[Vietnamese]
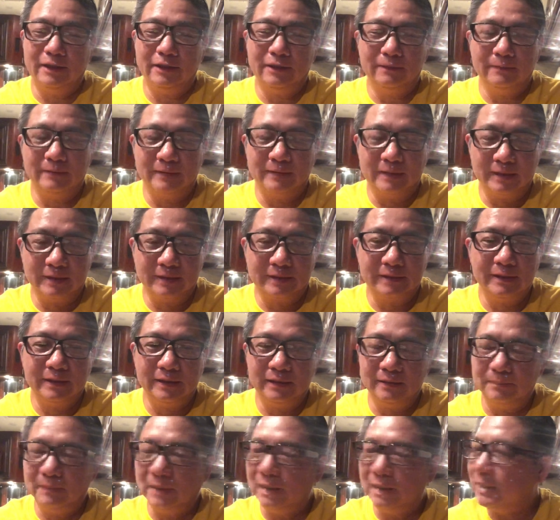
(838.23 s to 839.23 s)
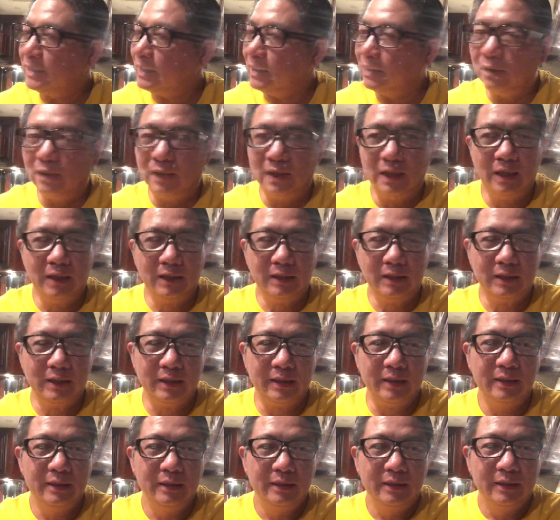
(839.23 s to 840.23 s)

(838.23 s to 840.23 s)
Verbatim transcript: nhưng mà thật sự mấy gì lo hết rồi